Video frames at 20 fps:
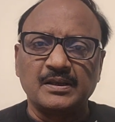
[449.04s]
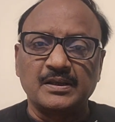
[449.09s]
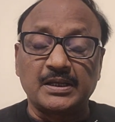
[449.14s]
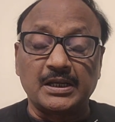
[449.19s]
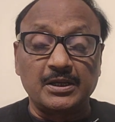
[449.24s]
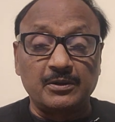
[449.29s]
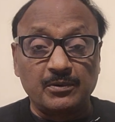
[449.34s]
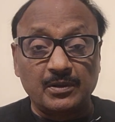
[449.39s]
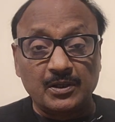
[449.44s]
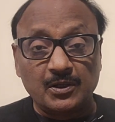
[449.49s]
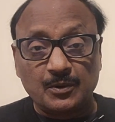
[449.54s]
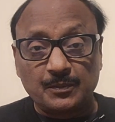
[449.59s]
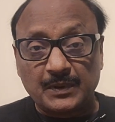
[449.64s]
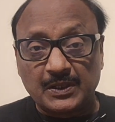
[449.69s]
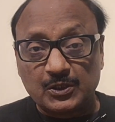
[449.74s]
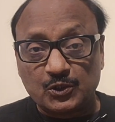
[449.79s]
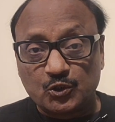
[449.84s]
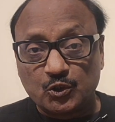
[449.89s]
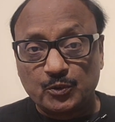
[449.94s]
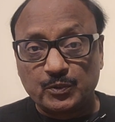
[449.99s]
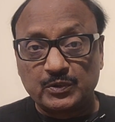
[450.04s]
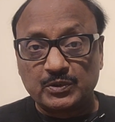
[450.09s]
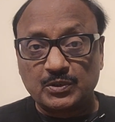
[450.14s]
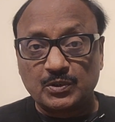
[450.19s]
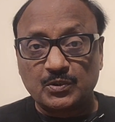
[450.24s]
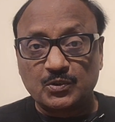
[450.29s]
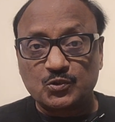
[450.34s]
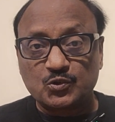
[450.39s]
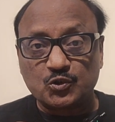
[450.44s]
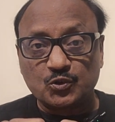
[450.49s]
రెండు వేల పంతొమ్మిదిలో
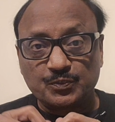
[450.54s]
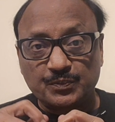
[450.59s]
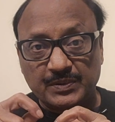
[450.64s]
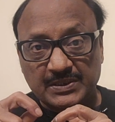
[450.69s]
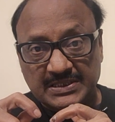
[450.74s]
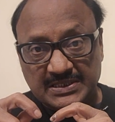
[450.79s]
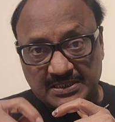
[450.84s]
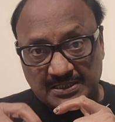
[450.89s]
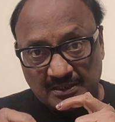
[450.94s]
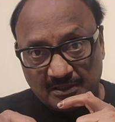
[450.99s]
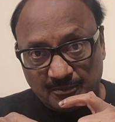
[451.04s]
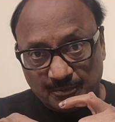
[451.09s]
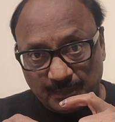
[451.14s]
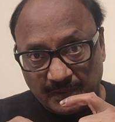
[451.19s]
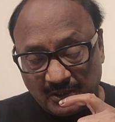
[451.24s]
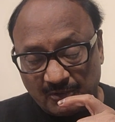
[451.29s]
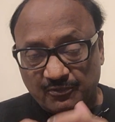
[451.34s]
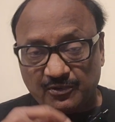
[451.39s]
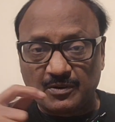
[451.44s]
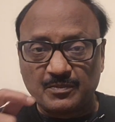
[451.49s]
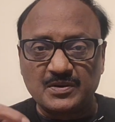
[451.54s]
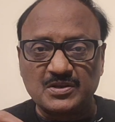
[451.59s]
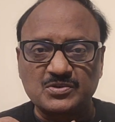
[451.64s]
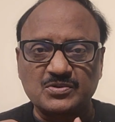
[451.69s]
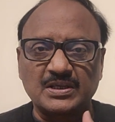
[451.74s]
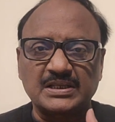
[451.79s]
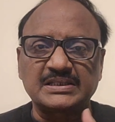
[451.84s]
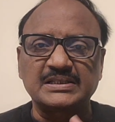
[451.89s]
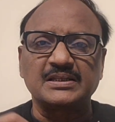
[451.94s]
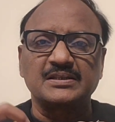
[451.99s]
చూపించిన పెర్ఫార్మెన్స్
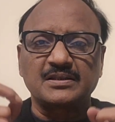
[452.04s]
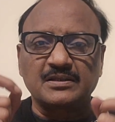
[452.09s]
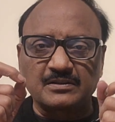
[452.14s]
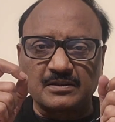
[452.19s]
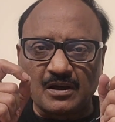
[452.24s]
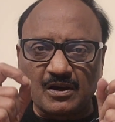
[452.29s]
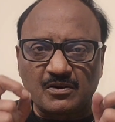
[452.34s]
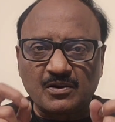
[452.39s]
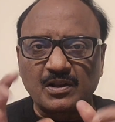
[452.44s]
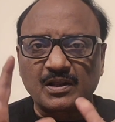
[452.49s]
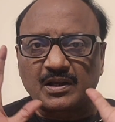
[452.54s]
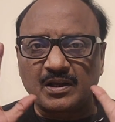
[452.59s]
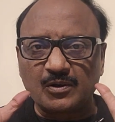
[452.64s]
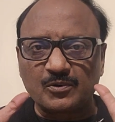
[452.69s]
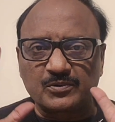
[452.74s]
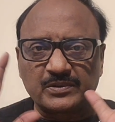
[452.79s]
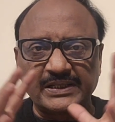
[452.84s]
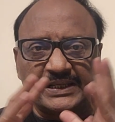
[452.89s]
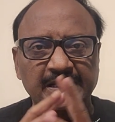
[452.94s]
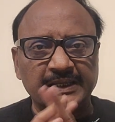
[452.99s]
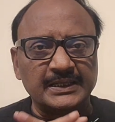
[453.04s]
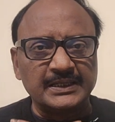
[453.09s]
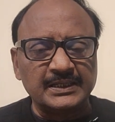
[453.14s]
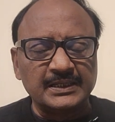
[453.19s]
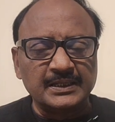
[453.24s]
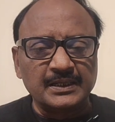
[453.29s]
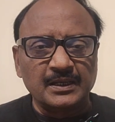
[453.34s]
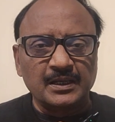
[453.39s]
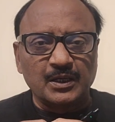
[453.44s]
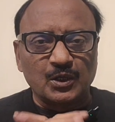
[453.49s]
అత్యంత దారుణంగా ఉంది
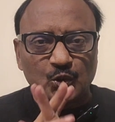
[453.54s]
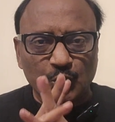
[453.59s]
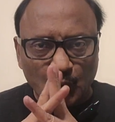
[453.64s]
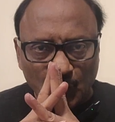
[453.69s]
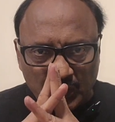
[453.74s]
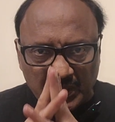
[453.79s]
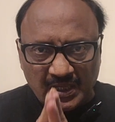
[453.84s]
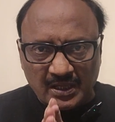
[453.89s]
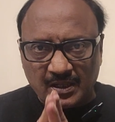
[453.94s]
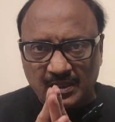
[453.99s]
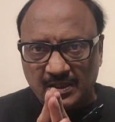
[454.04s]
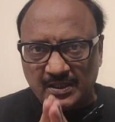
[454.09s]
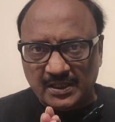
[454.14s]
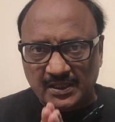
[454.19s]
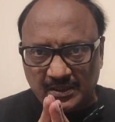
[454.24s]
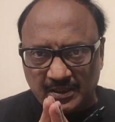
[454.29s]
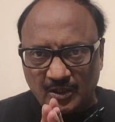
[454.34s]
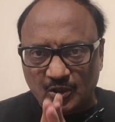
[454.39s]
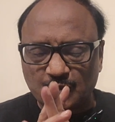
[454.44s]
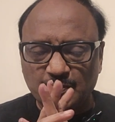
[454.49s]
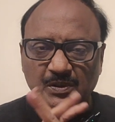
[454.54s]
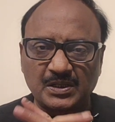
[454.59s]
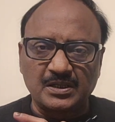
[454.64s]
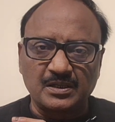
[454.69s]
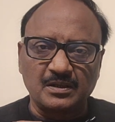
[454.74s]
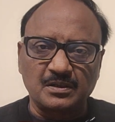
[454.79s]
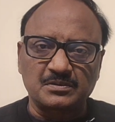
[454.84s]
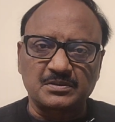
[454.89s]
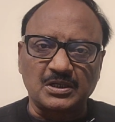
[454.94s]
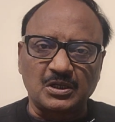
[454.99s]
నోటా కంటే ఈ రెండు
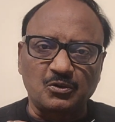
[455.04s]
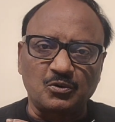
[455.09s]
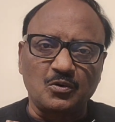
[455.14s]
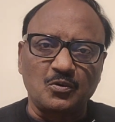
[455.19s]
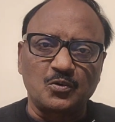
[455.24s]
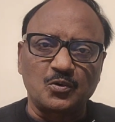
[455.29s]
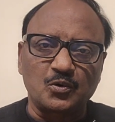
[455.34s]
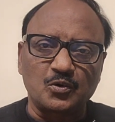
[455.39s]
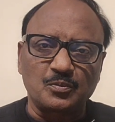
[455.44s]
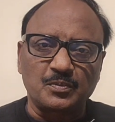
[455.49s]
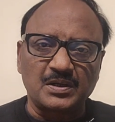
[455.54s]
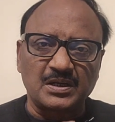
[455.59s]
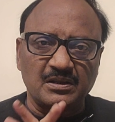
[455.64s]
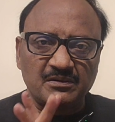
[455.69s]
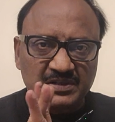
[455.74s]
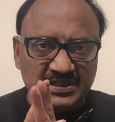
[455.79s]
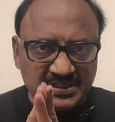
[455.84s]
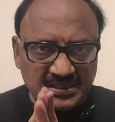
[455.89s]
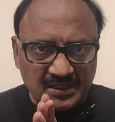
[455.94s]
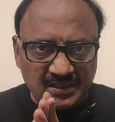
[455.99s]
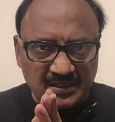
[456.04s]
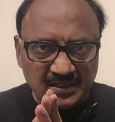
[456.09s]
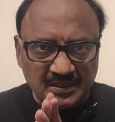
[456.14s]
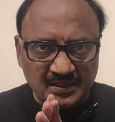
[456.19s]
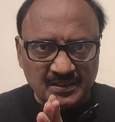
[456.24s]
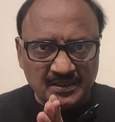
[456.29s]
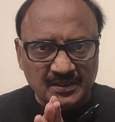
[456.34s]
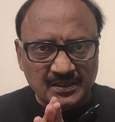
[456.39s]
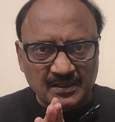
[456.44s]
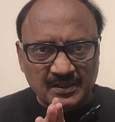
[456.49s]
పార్టీలకు తక్కువ ఓట్లు పడ్డ విషయాన్ని
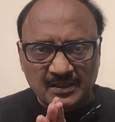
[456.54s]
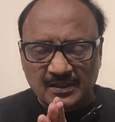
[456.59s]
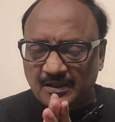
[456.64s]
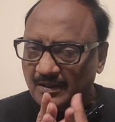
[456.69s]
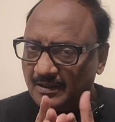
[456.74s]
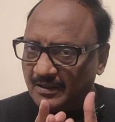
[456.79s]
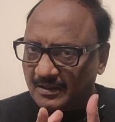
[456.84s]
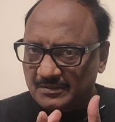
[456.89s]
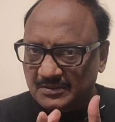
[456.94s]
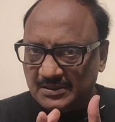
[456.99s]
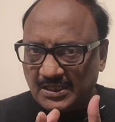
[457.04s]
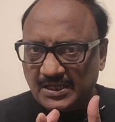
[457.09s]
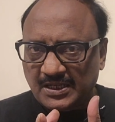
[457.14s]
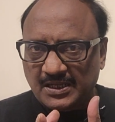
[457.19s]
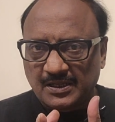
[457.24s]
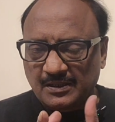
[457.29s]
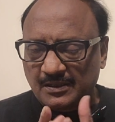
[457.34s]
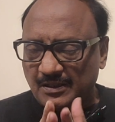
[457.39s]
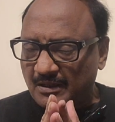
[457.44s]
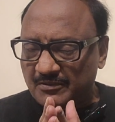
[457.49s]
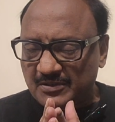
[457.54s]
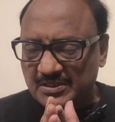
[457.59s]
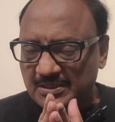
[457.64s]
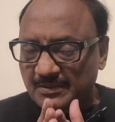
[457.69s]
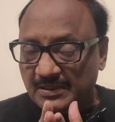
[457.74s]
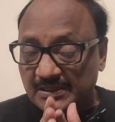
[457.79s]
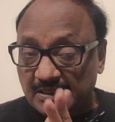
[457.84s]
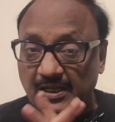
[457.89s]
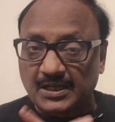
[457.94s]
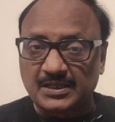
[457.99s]
అందరికీ ఆ విషయం
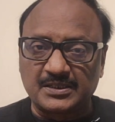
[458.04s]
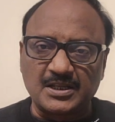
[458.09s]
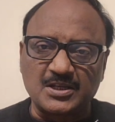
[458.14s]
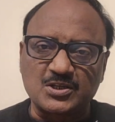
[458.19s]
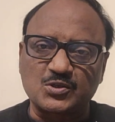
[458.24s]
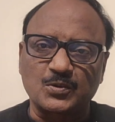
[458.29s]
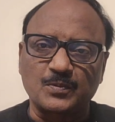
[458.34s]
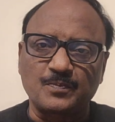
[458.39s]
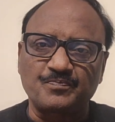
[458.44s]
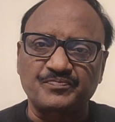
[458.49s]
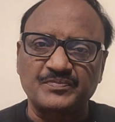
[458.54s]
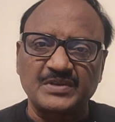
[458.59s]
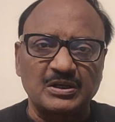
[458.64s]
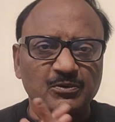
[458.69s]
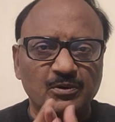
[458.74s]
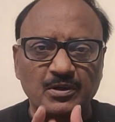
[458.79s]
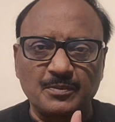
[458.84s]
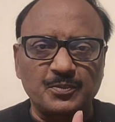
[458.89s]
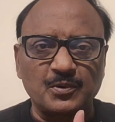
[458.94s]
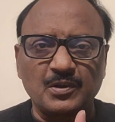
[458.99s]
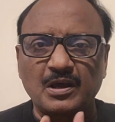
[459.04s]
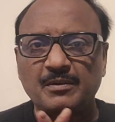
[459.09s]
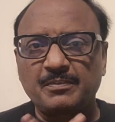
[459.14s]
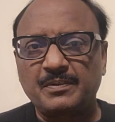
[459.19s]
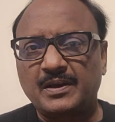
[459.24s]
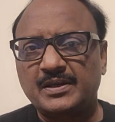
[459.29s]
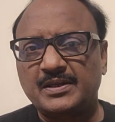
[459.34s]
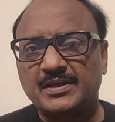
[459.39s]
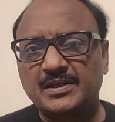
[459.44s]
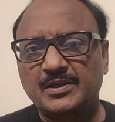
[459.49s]
అందరికీ తెలుసు అటువంటిప్పుడు ఆ
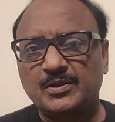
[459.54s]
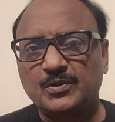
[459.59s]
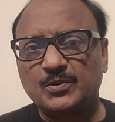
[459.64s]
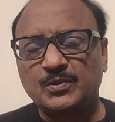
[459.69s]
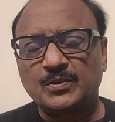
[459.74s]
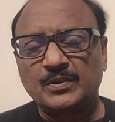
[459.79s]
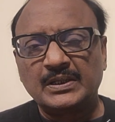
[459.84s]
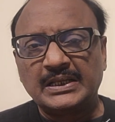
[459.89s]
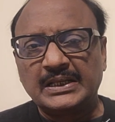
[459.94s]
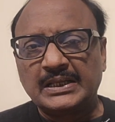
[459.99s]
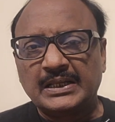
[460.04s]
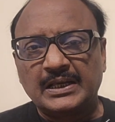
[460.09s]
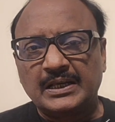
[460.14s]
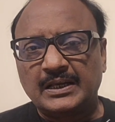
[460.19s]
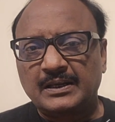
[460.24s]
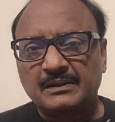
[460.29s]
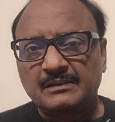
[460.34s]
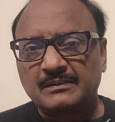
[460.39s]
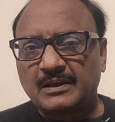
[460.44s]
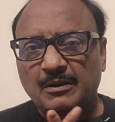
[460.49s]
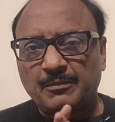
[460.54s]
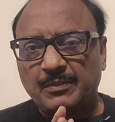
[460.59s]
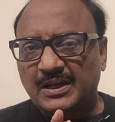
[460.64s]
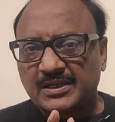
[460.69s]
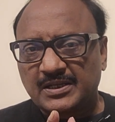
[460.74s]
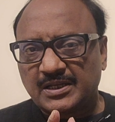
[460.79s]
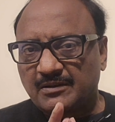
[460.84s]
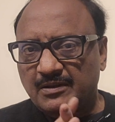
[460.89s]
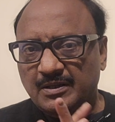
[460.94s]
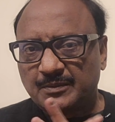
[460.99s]
పార్టీలు ఆ
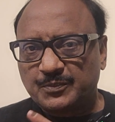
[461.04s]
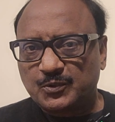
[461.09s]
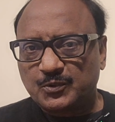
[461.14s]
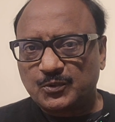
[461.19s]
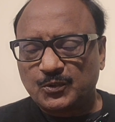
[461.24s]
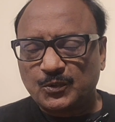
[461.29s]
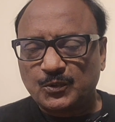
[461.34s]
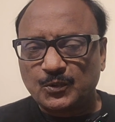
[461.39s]
పార్టీల వైపు